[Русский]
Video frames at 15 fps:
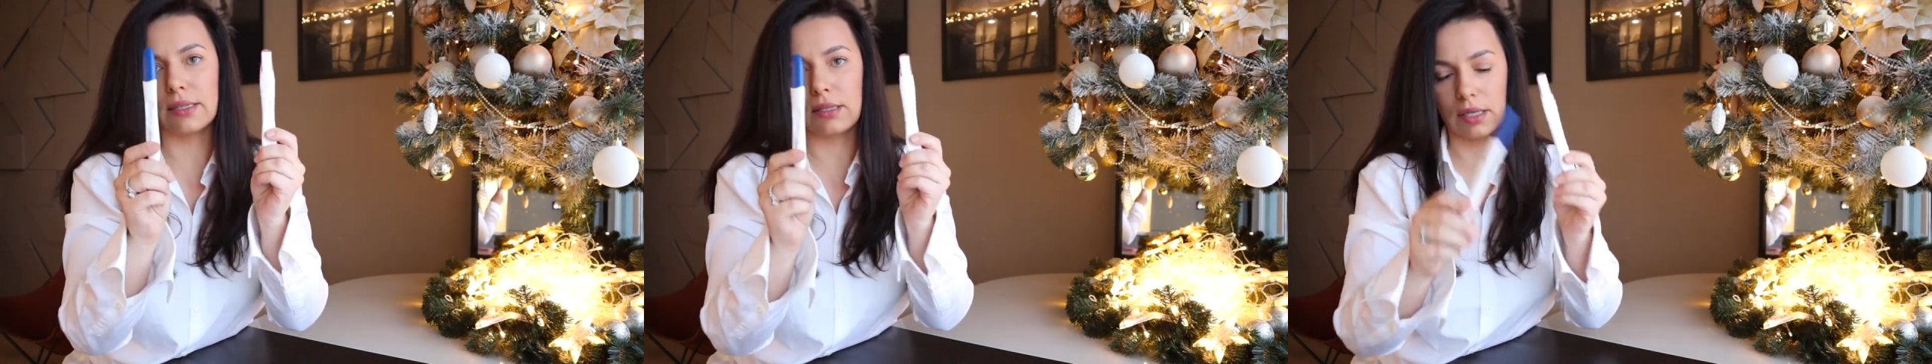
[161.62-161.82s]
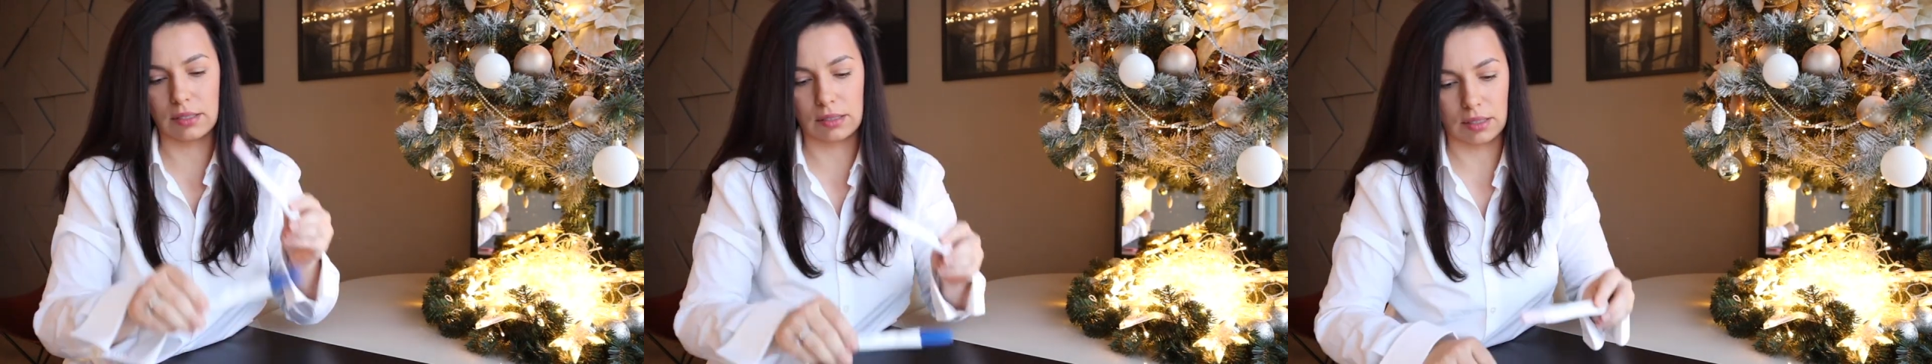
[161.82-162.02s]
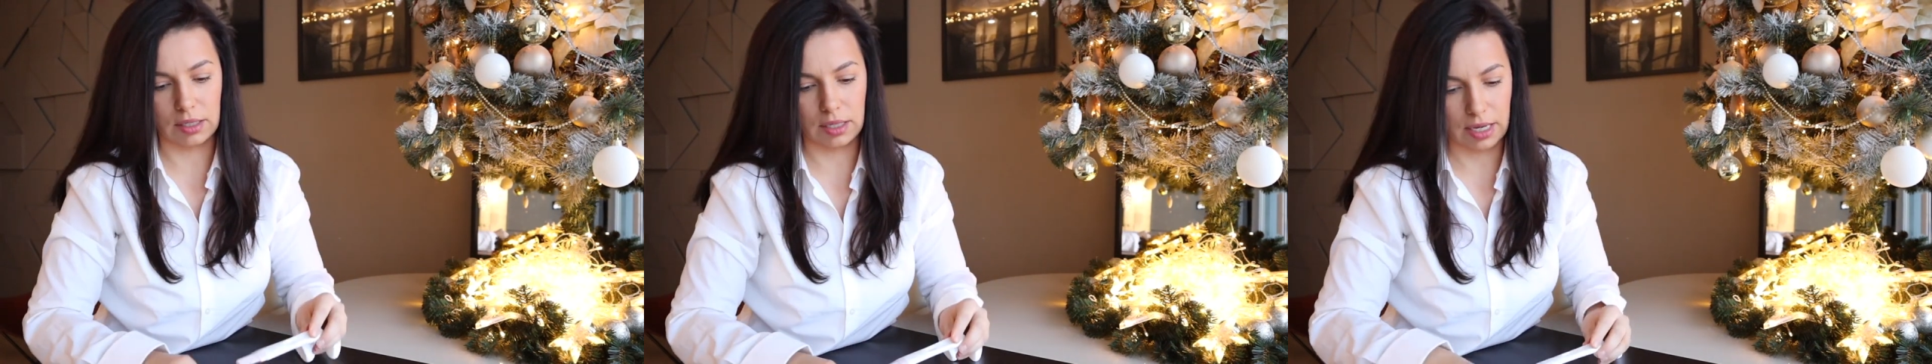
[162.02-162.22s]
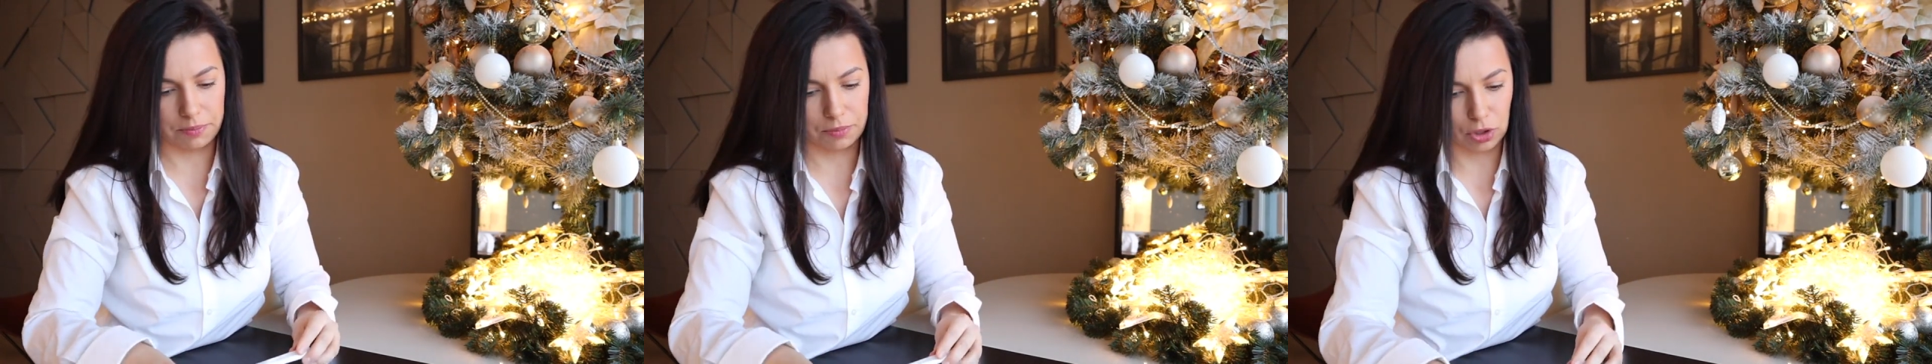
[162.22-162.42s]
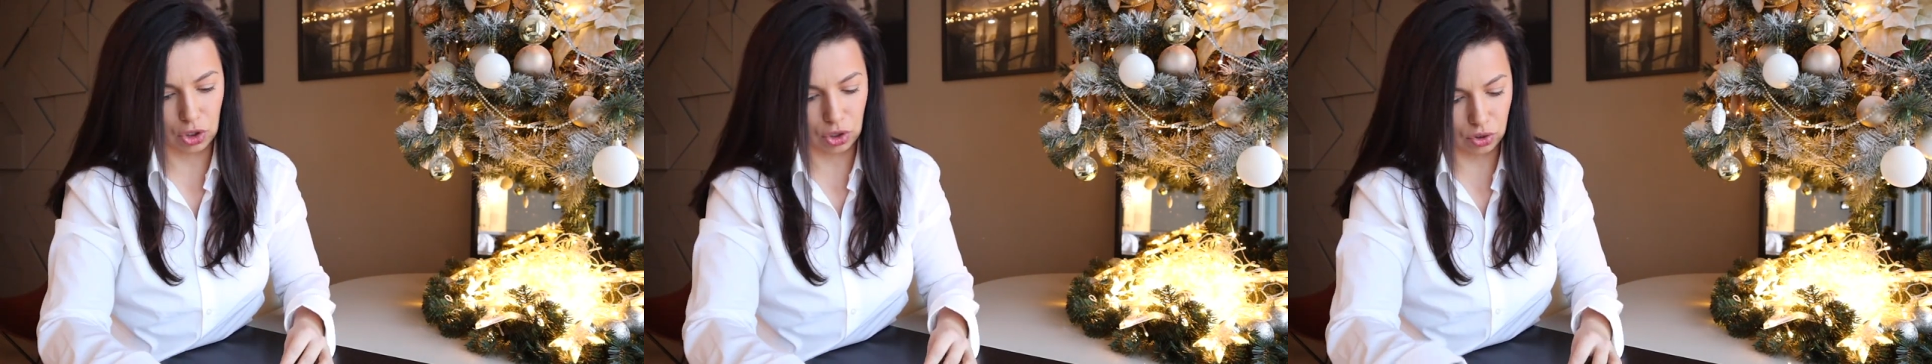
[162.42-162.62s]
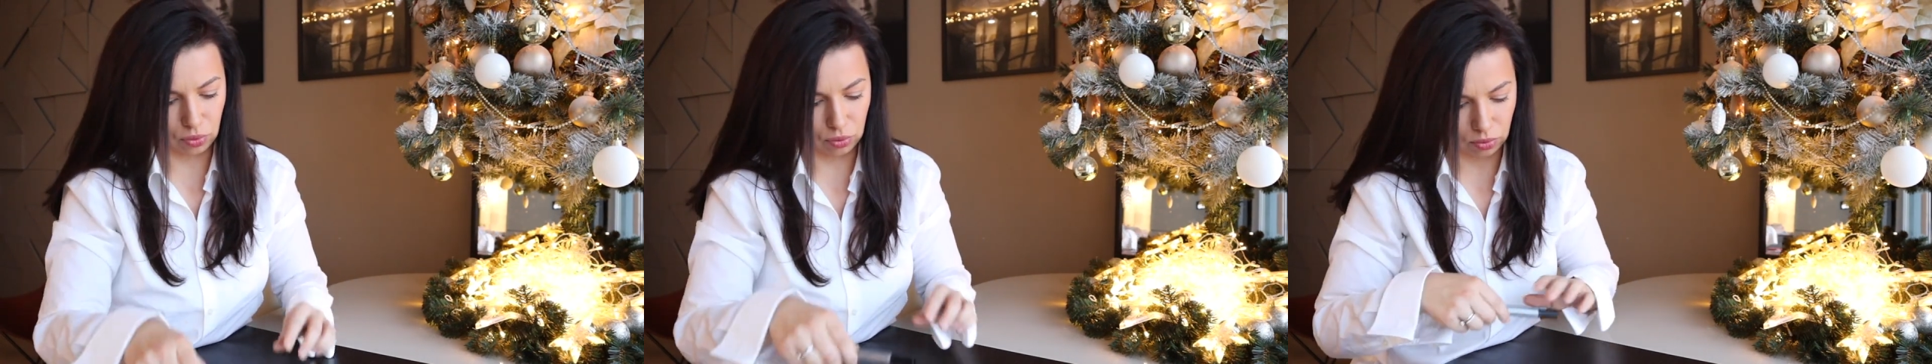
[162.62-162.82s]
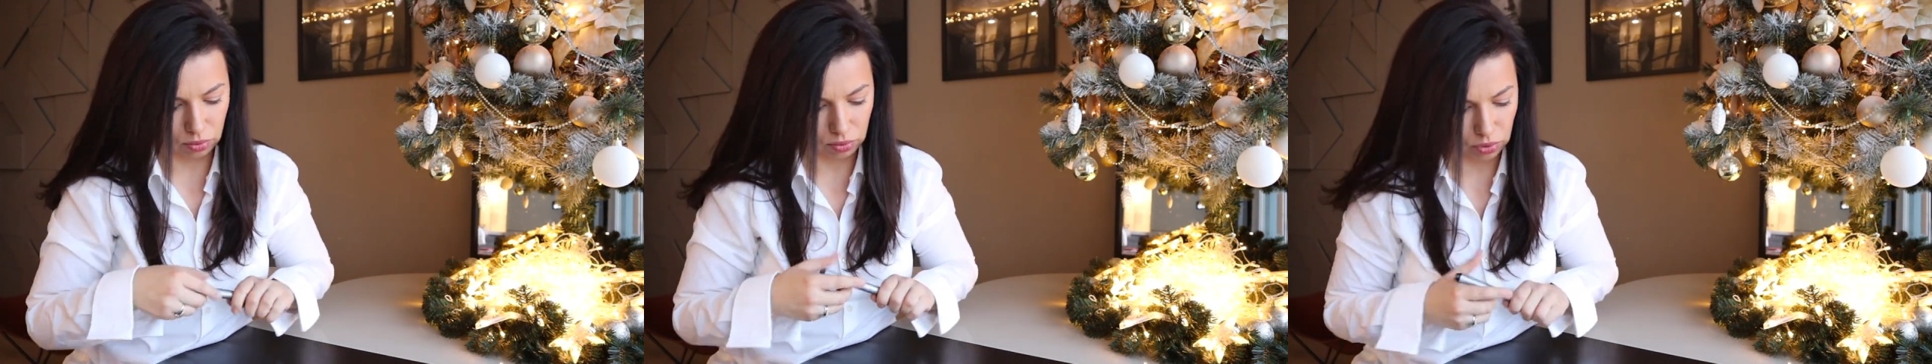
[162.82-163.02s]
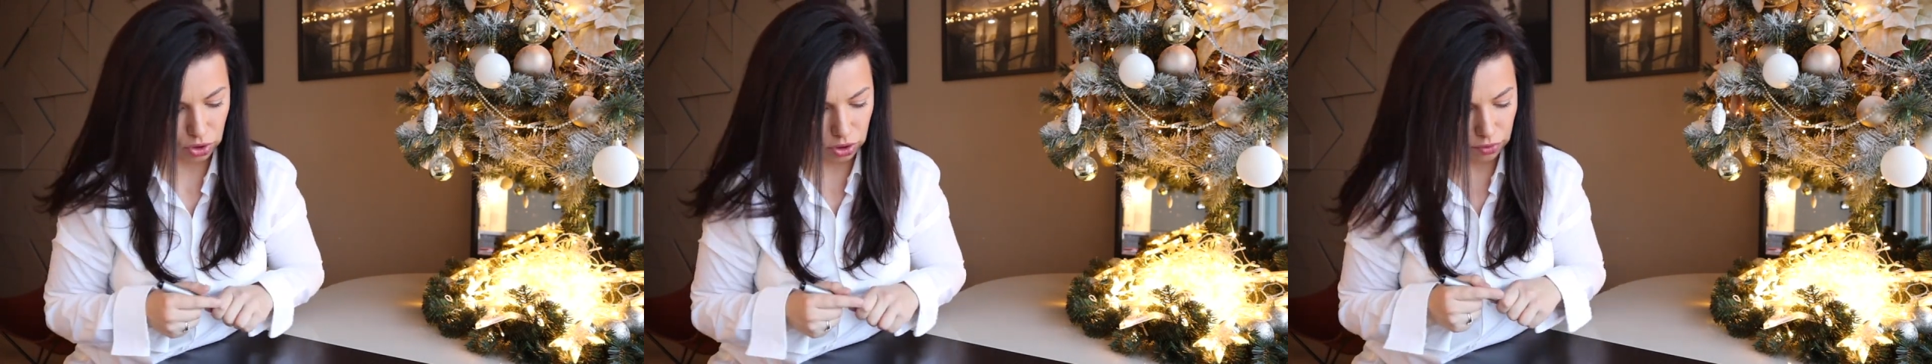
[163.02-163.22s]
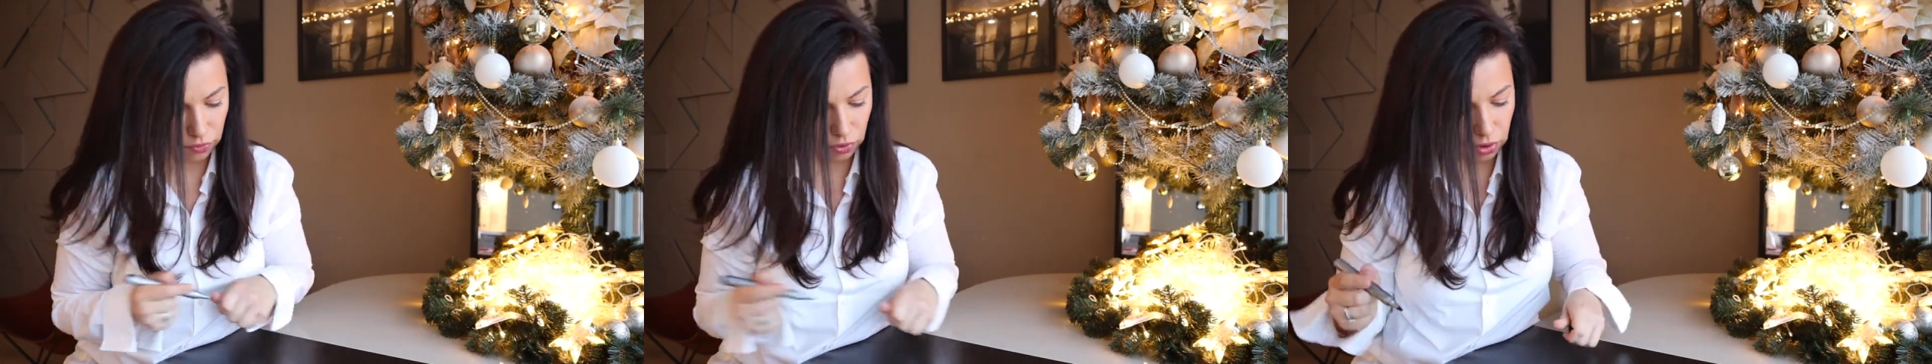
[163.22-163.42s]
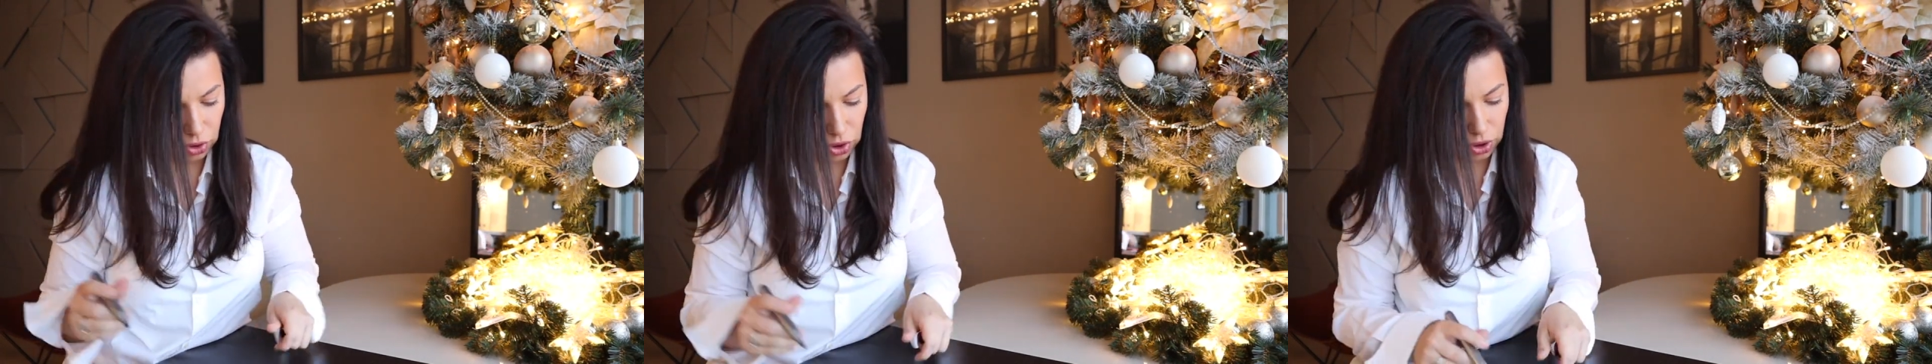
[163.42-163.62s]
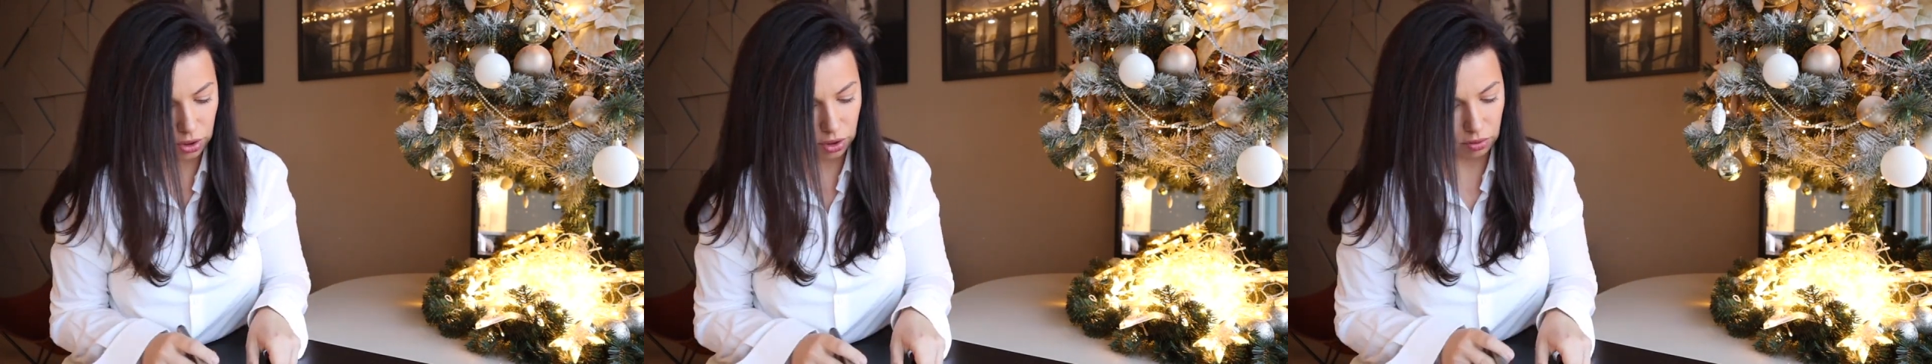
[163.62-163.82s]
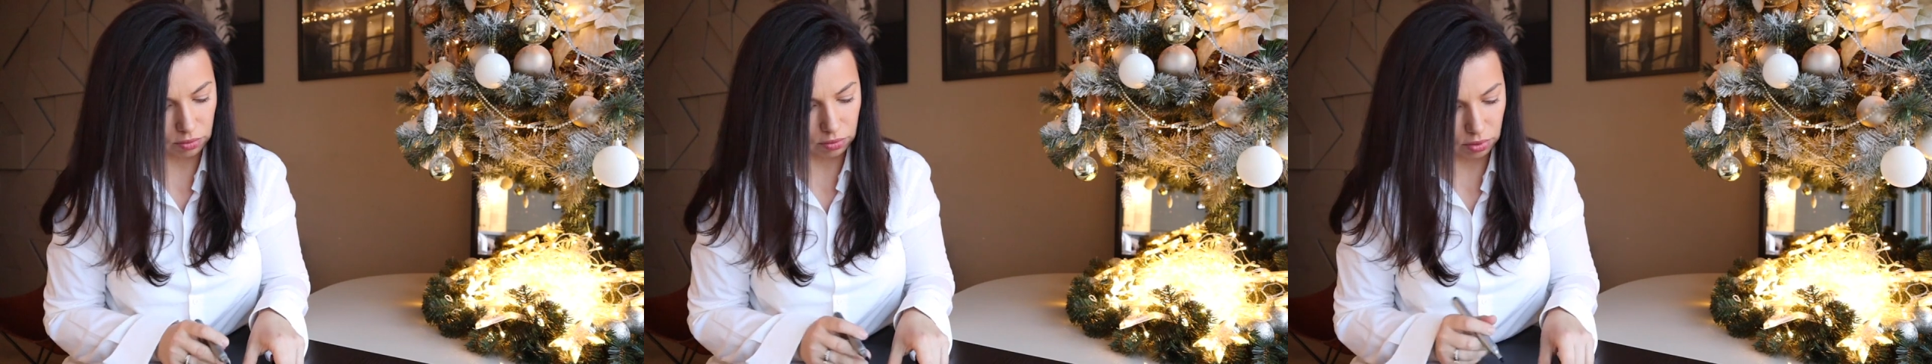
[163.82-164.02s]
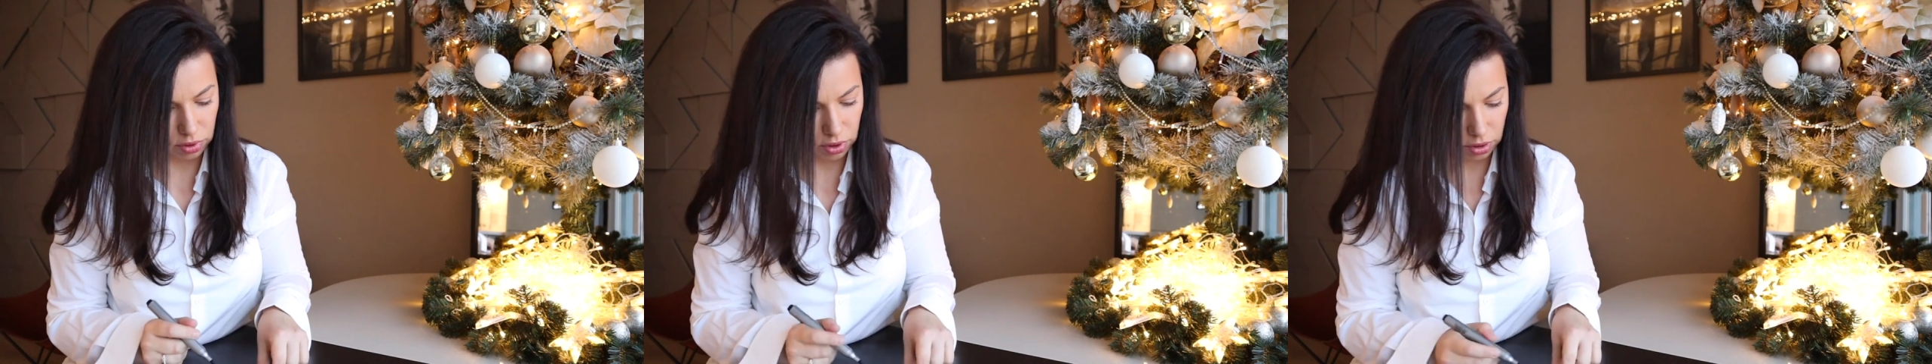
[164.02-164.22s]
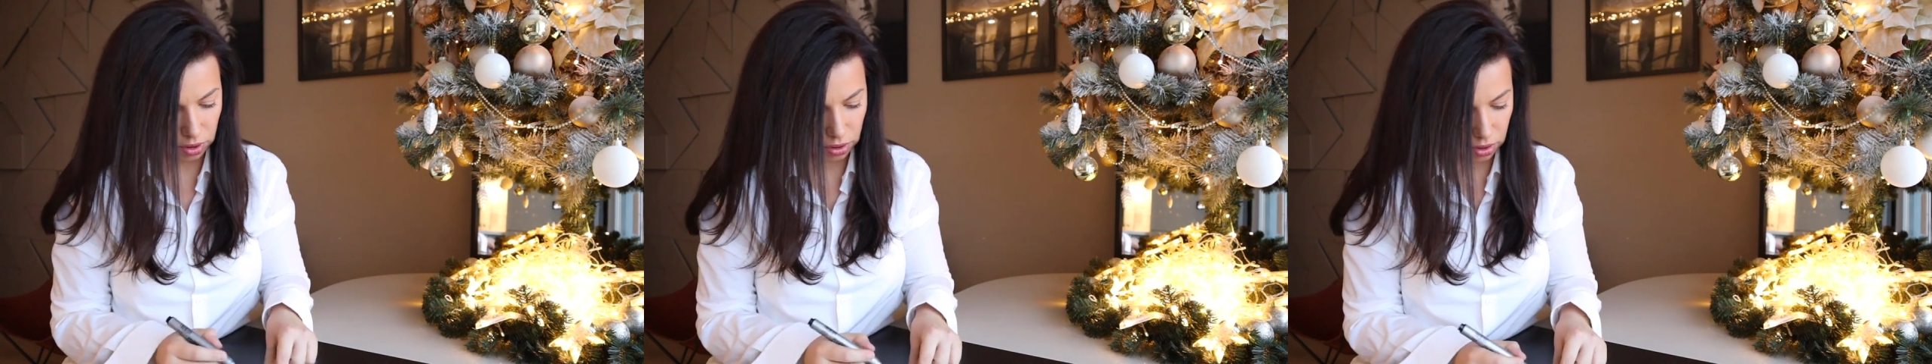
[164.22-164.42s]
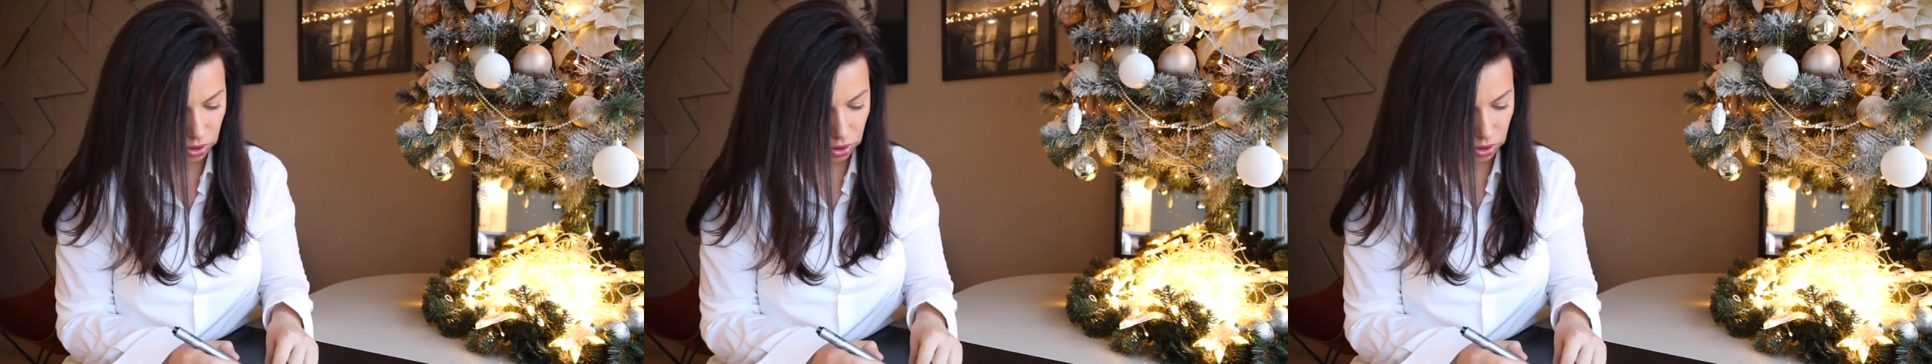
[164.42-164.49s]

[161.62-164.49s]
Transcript: этих тестах я пишу четверочки, то есть это